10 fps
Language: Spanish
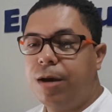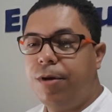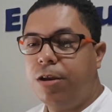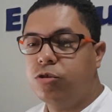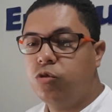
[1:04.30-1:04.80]

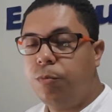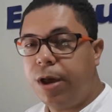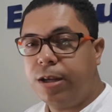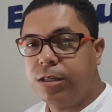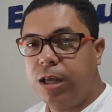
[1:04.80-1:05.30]
saber su
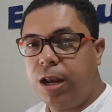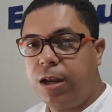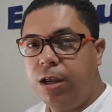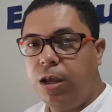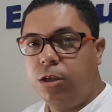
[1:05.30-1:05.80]

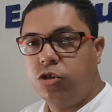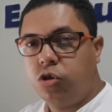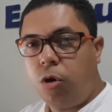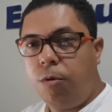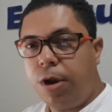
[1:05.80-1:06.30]
parecer
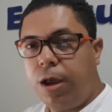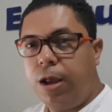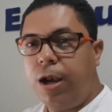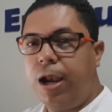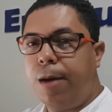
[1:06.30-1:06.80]

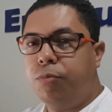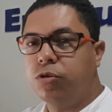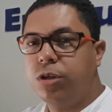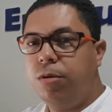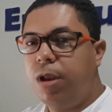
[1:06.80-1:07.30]
sobre la
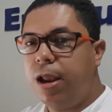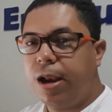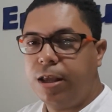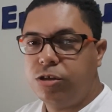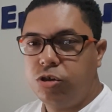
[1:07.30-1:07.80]
posible
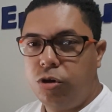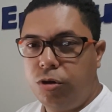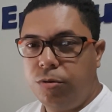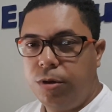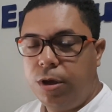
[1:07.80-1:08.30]

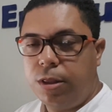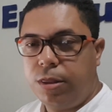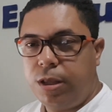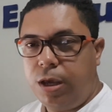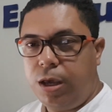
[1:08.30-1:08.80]
reelección
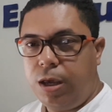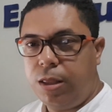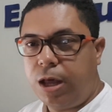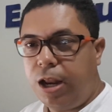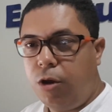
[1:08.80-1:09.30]

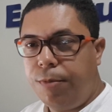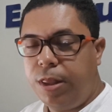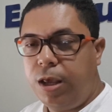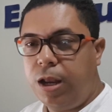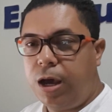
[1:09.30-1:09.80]
de Danilo
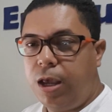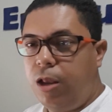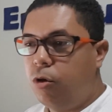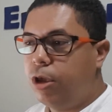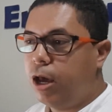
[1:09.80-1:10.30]
Medina
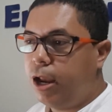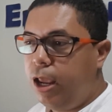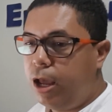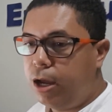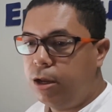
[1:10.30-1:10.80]
y lo que
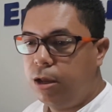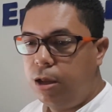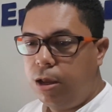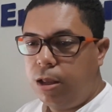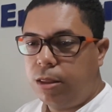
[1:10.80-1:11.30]
harían
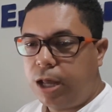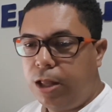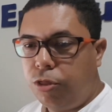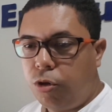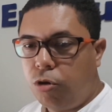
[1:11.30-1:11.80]

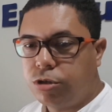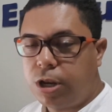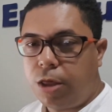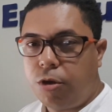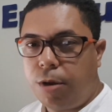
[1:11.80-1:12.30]
tanto los
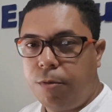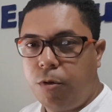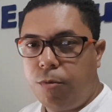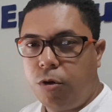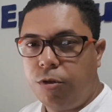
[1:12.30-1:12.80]
senadores
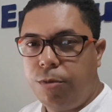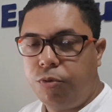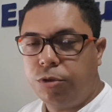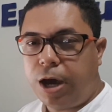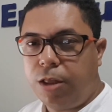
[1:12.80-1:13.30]
como los
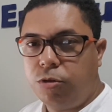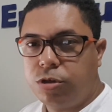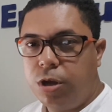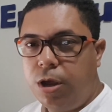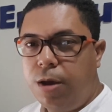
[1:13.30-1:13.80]

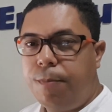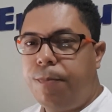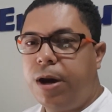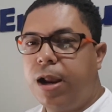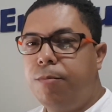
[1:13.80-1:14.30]
diputados
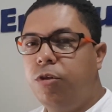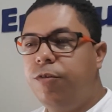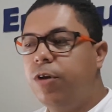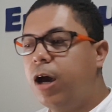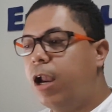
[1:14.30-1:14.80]
para
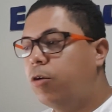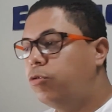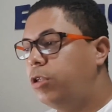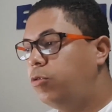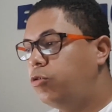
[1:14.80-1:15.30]
modificar la
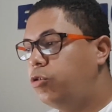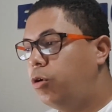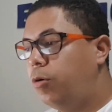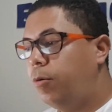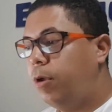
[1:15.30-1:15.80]

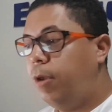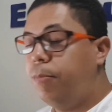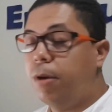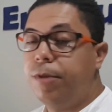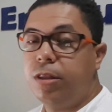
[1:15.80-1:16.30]
constitución y
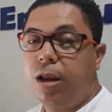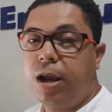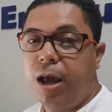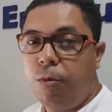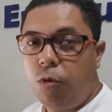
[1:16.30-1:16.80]

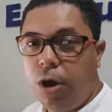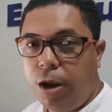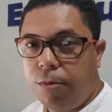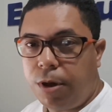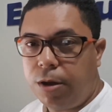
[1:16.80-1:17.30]
permitir que él
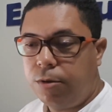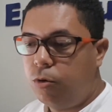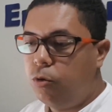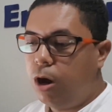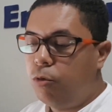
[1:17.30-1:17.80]
vuelva,
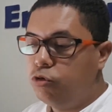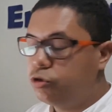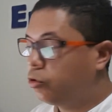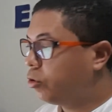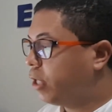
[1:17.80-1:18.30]
un
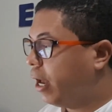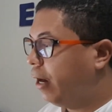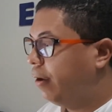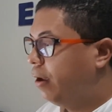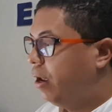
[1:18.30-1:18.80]
abuso
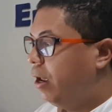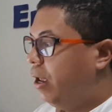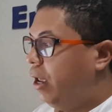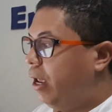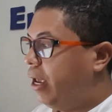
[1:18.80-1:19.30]
total,
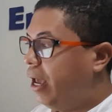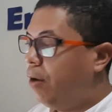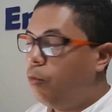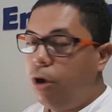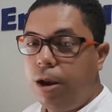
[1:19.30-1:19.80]
eh, que
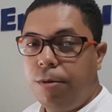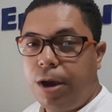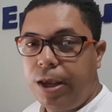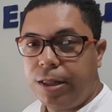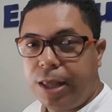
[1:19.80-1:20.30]
él
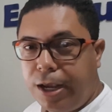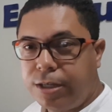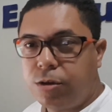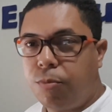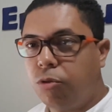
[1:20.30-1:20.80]
vuelva y que
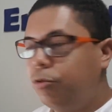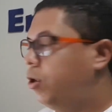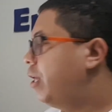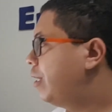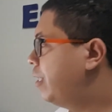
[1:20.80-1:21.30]
tenga esa
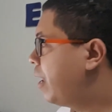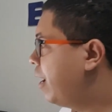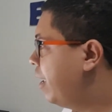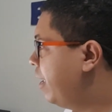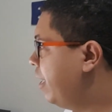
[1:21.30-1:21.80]
oportunidad de
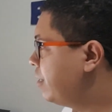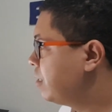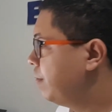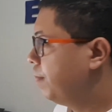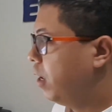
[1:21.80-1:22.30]
reelegirse.